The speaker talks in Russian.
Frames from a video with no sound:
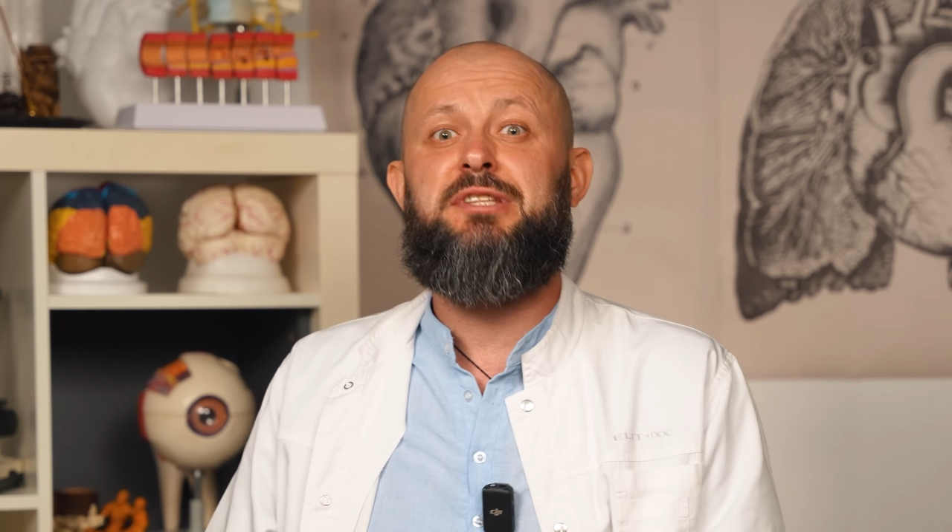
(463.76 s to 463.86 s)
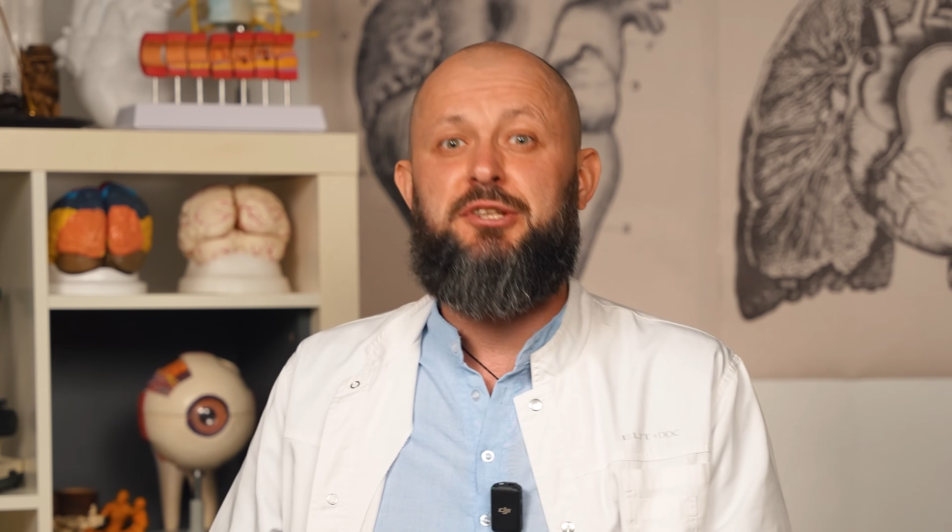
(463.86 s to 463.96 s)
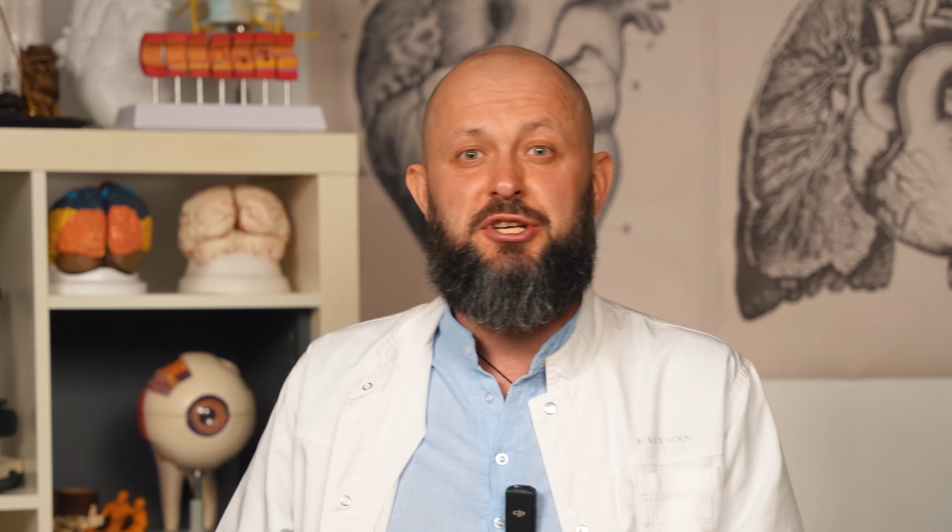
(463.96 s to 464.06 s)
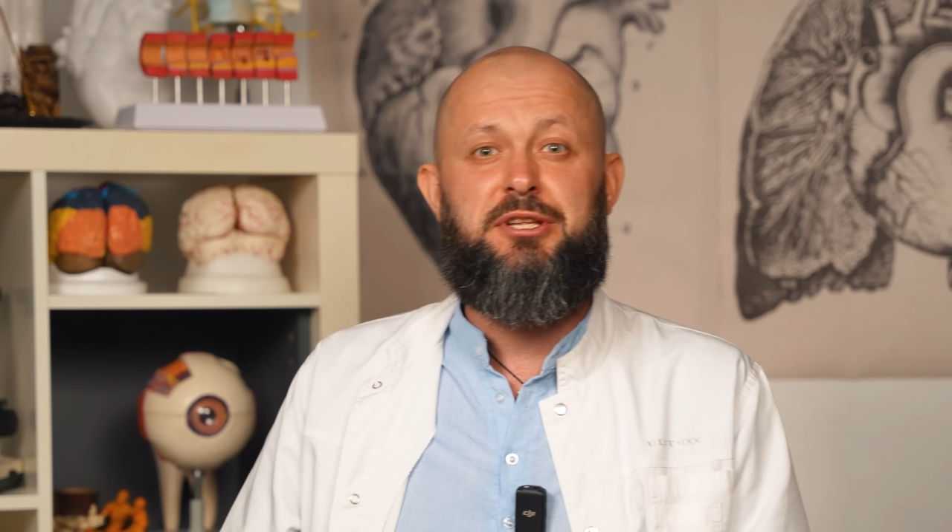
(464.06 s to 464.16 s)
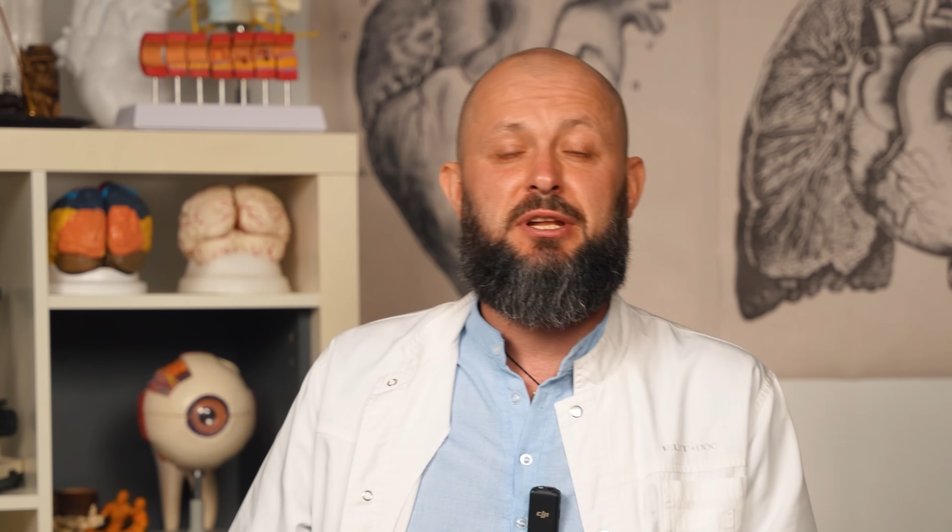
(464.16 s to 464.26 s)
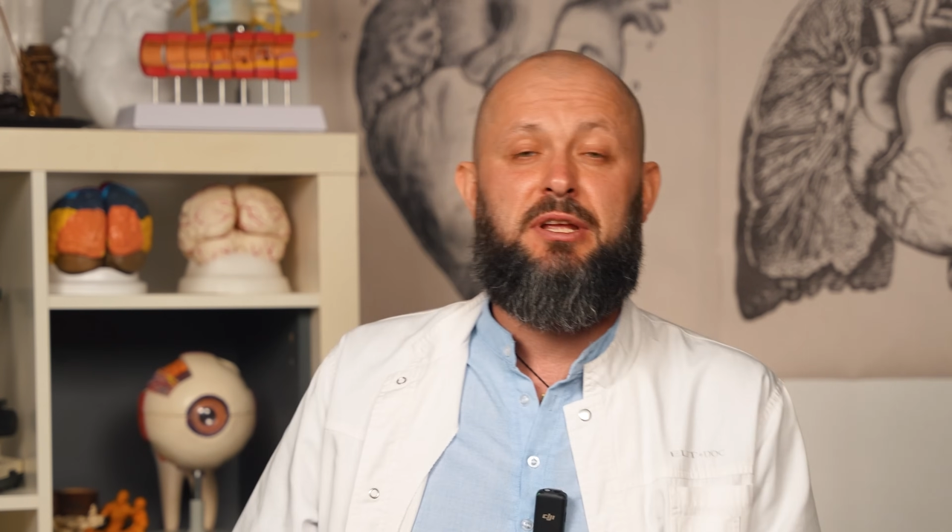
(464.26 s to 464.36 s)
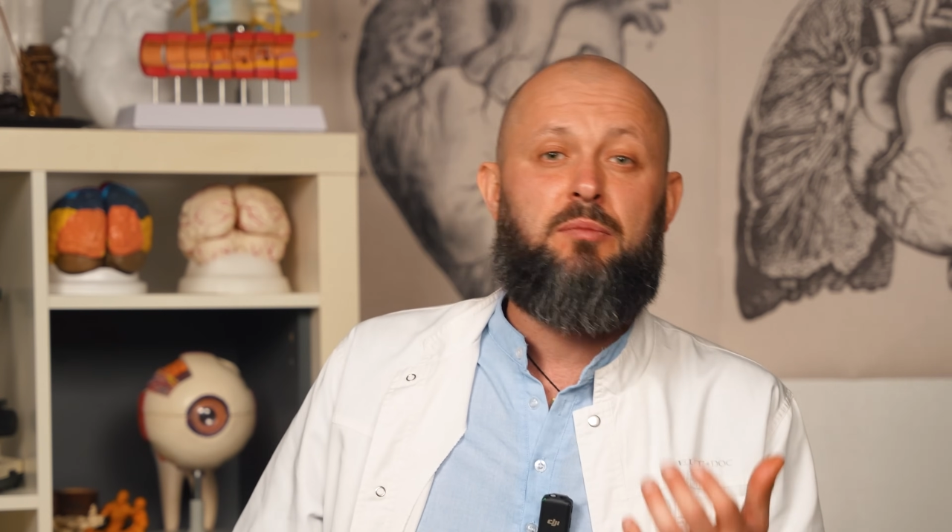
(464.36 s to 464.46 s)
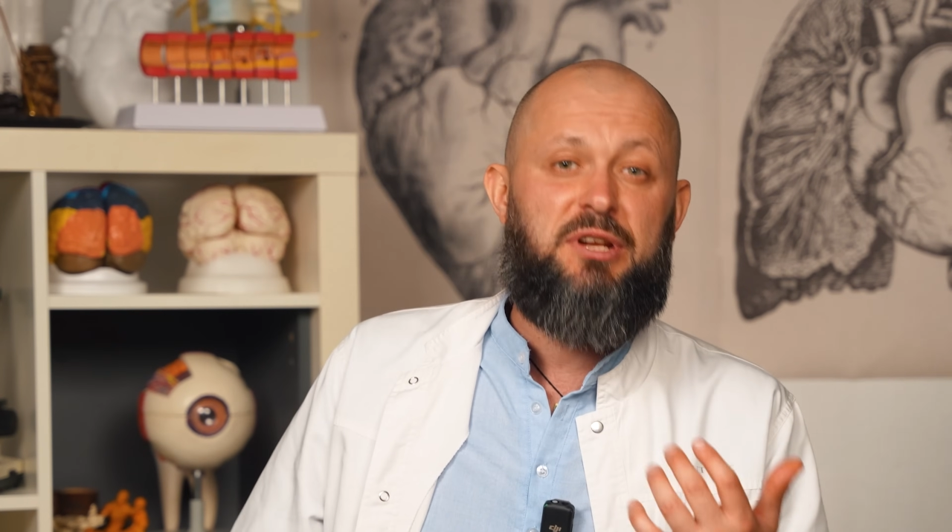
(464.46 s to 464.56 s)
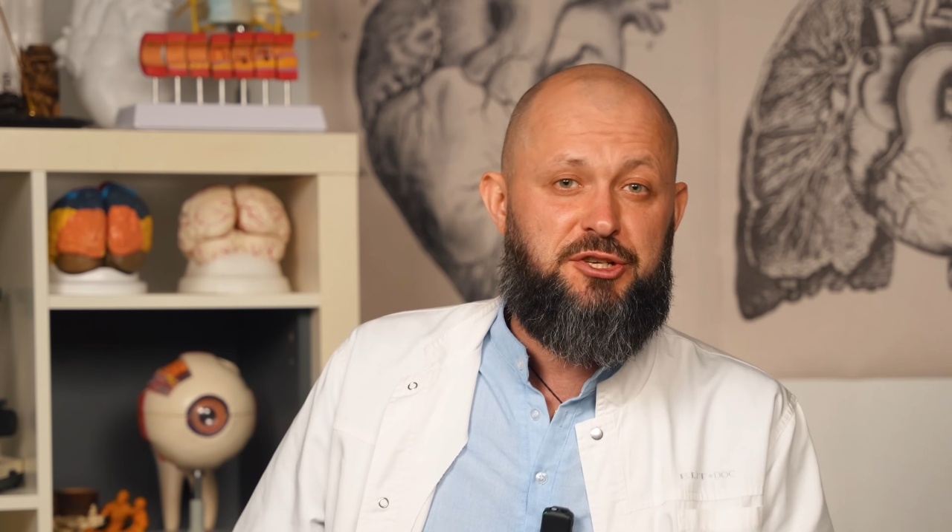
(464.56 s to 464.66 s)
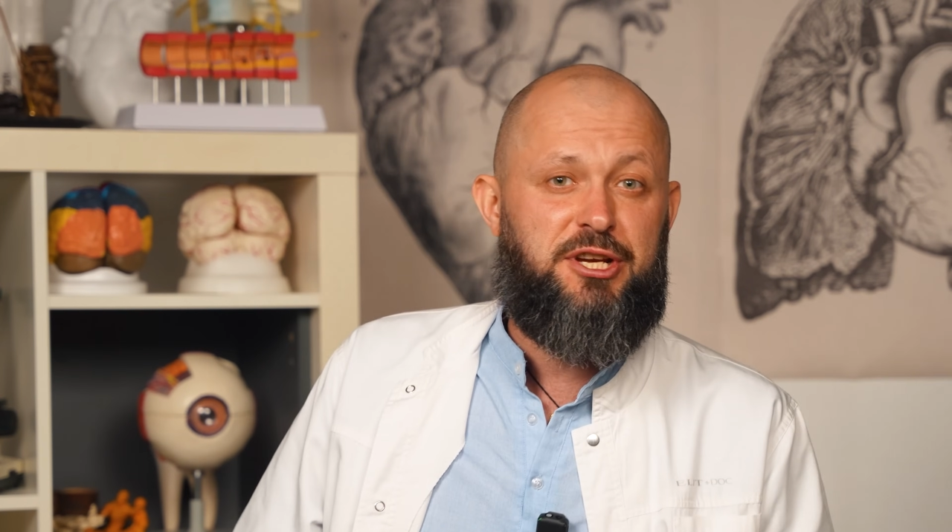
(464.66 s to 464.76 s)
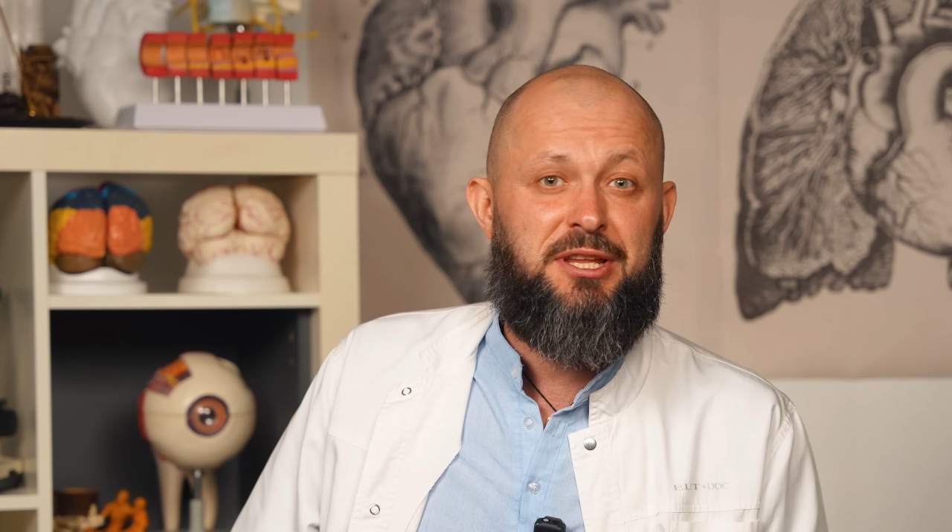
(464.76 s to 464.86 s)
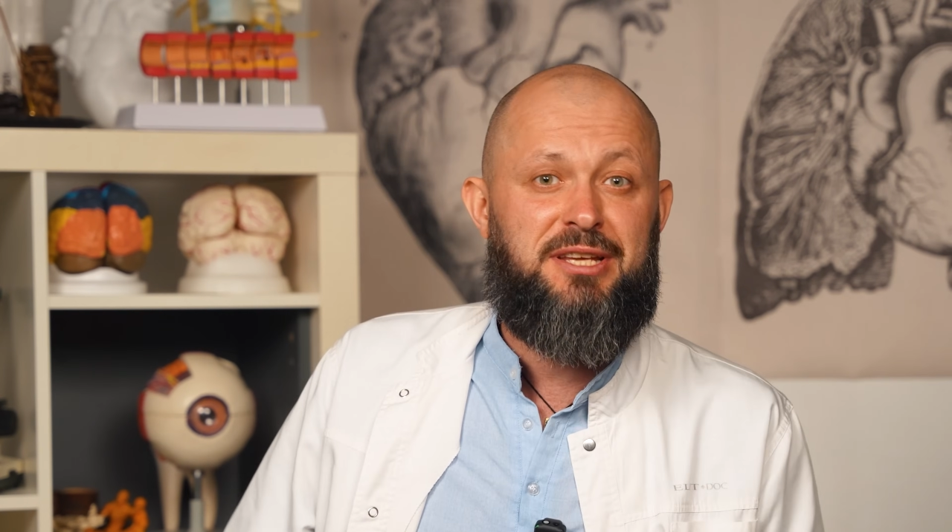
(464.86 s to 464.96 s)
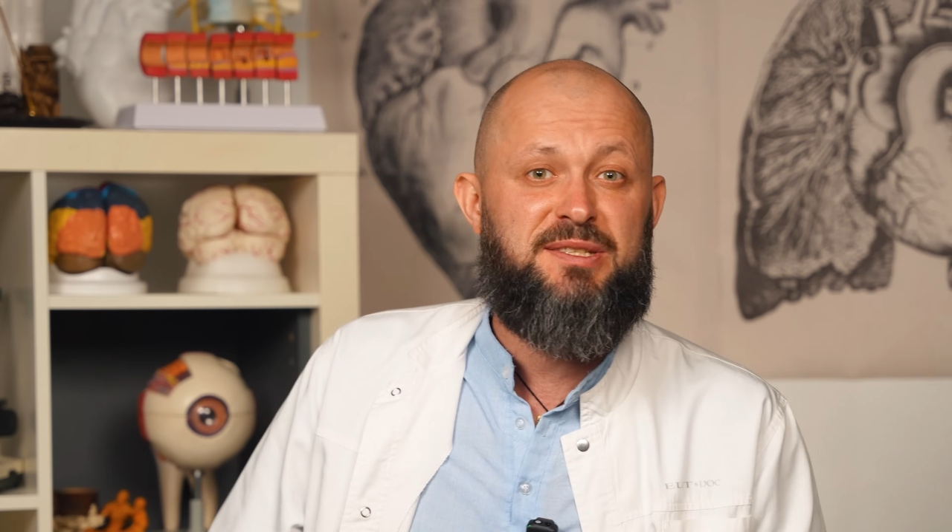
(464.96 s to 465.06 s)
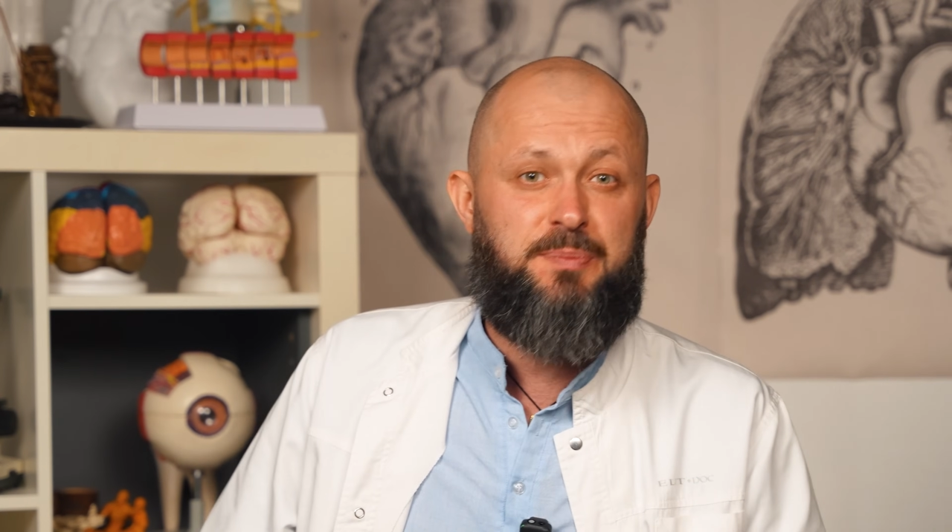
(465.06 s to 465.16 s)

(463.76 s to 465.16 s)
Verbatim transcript: значительное облегчение с